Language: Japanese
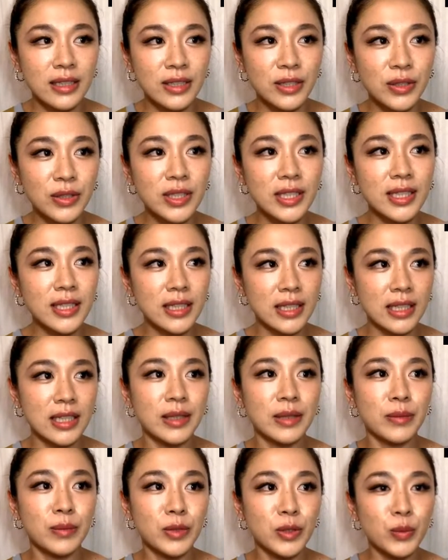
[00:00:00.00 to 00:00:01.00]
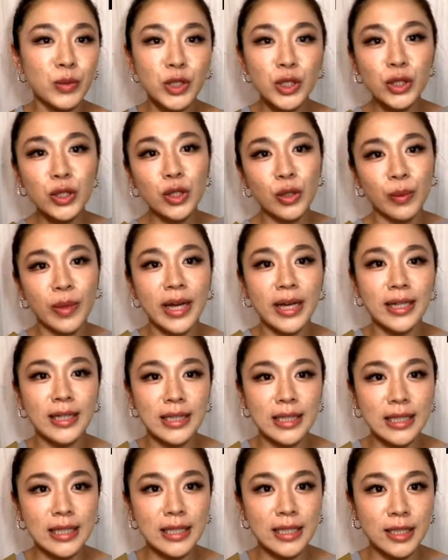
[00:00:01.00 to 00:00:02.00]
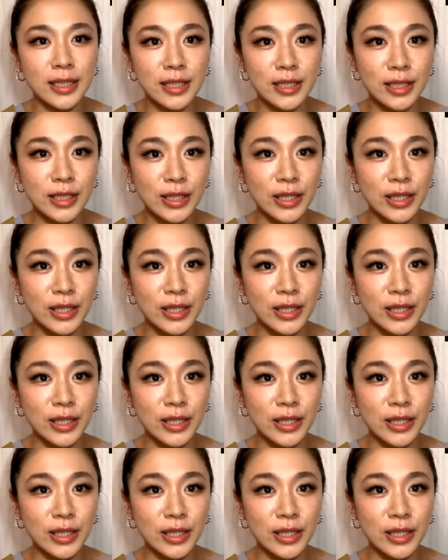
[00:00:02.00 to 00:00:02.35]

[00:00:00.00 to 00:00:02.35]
正直ちょっと前に